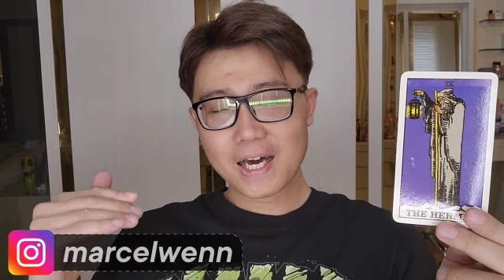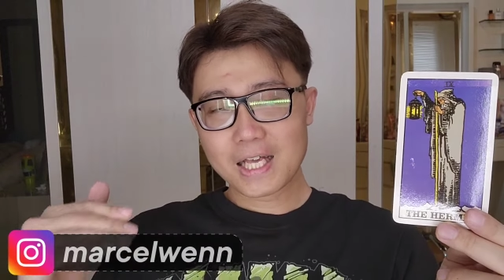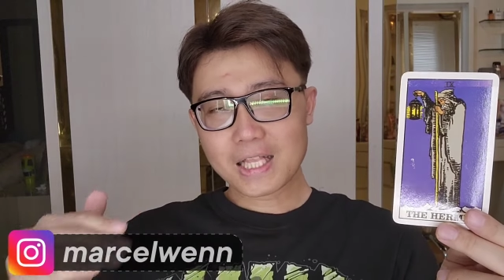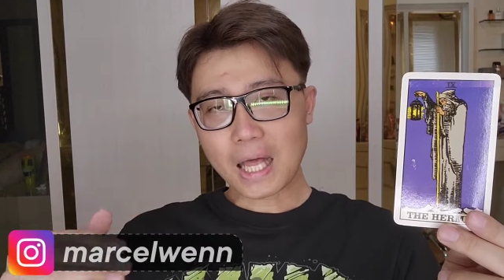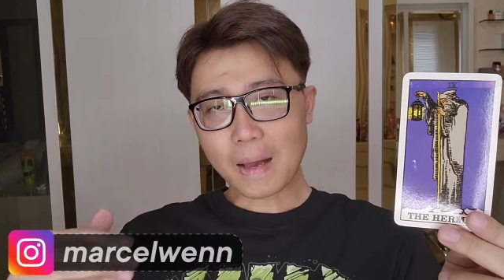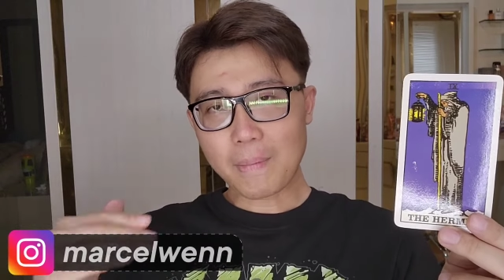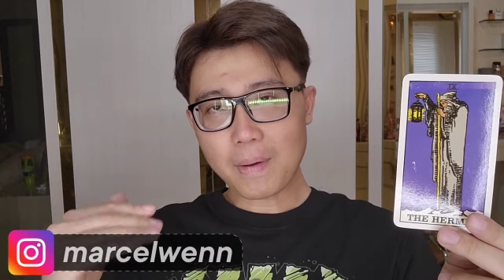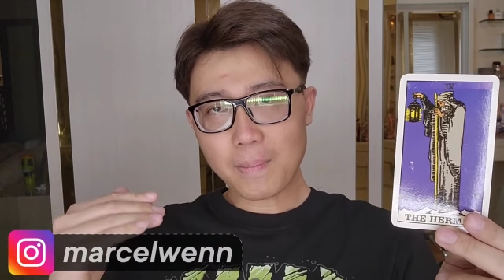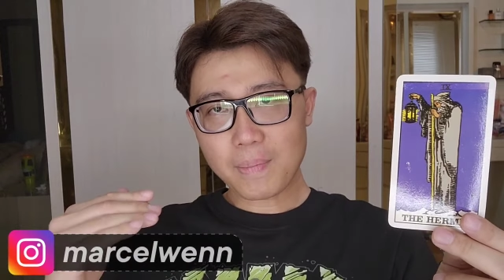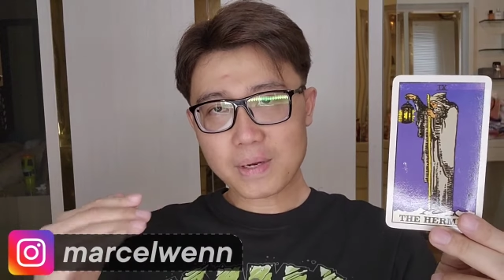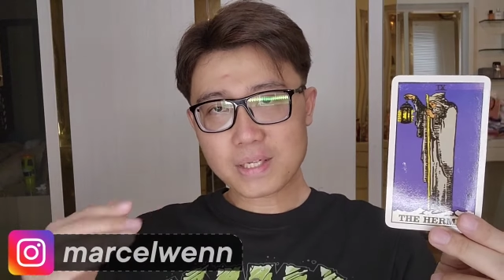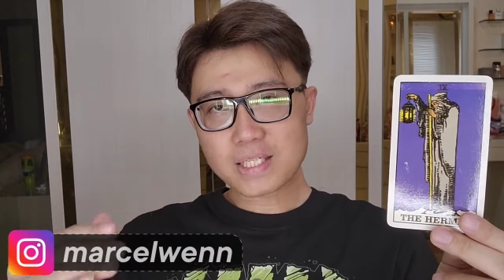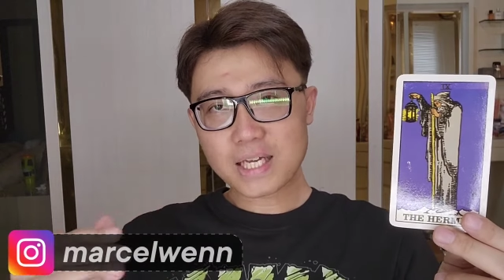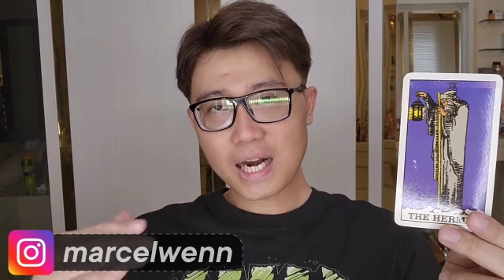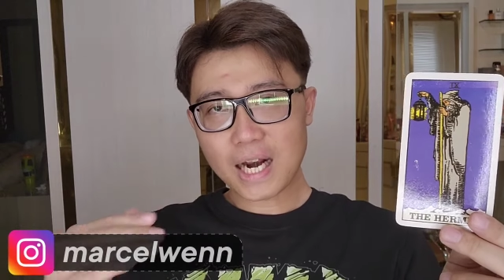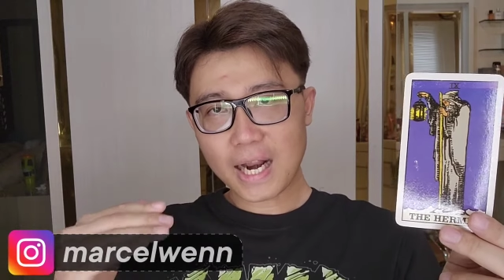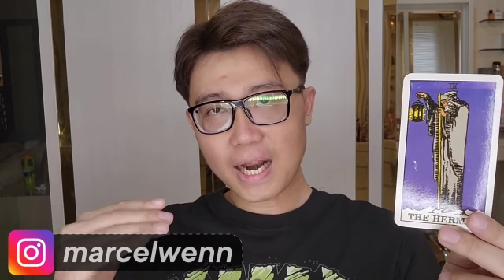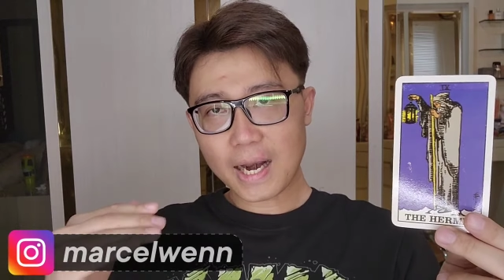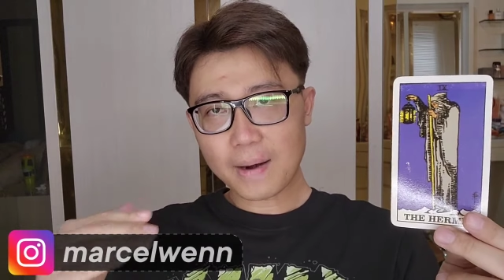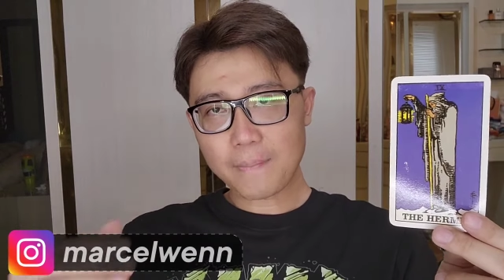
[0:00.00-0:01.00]
Tapi
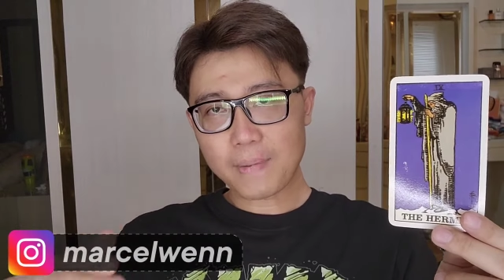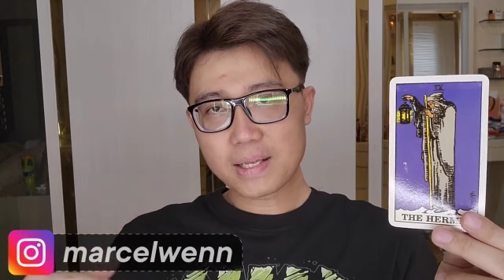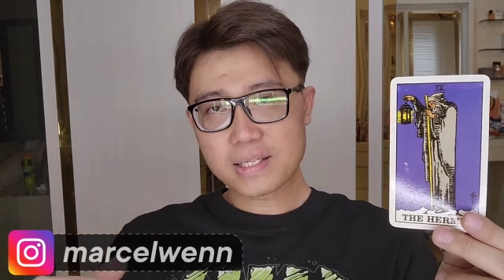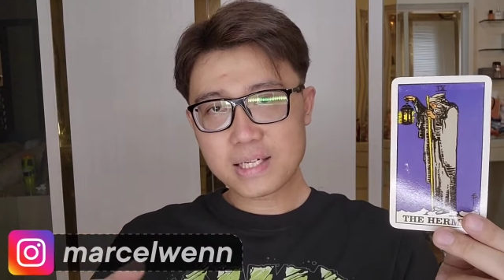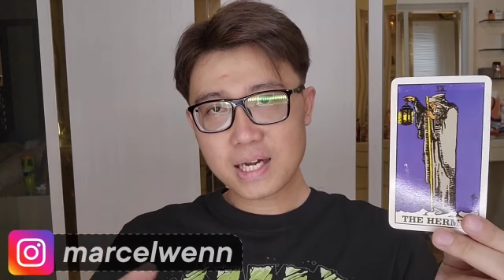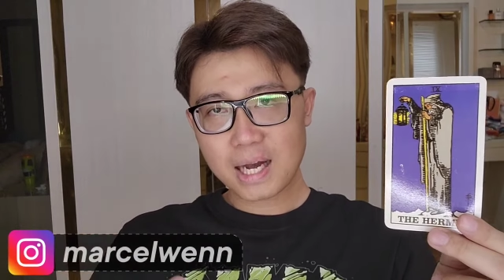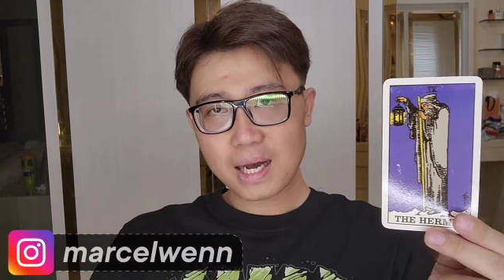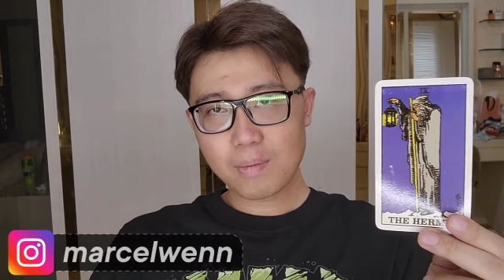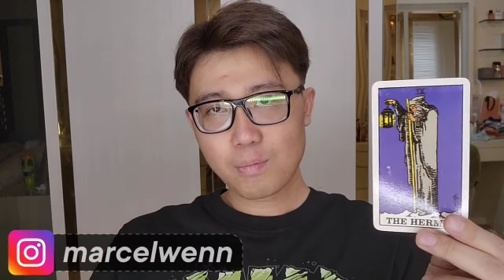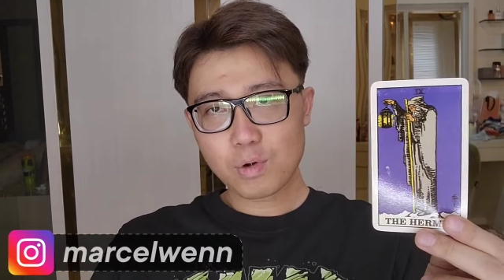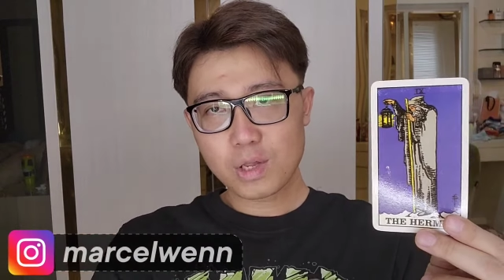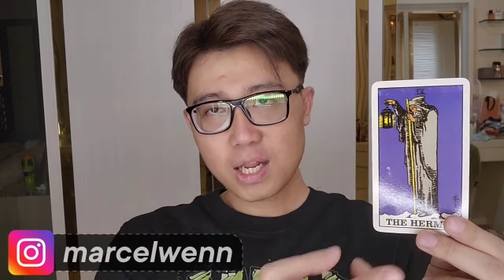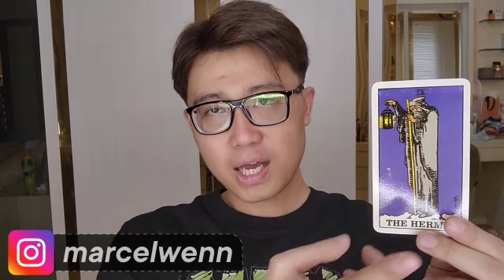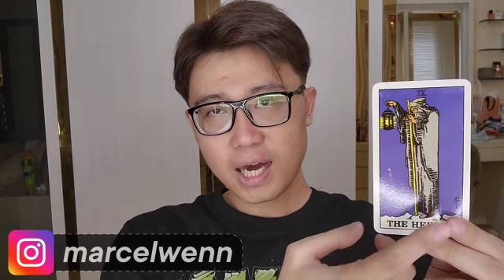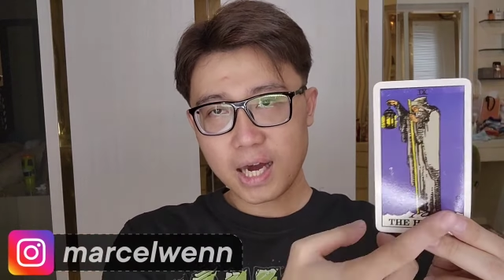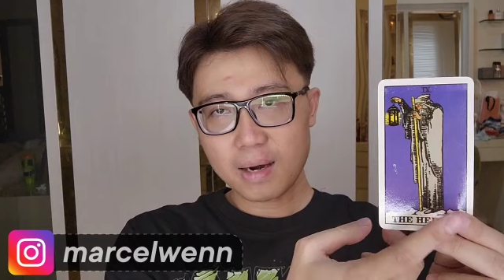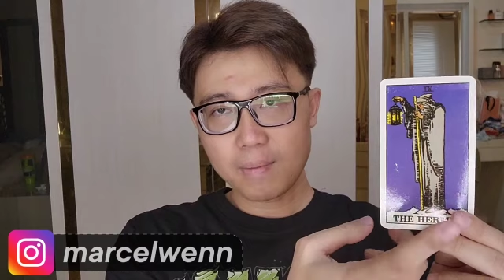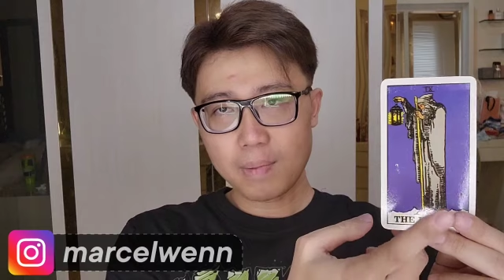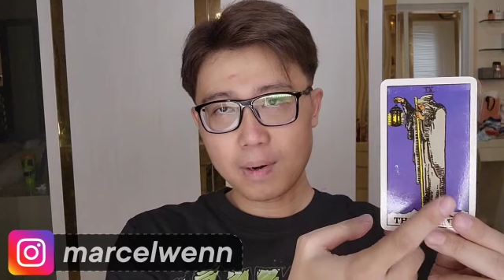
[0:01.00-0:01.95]
perjalanan panjang kamu ini akan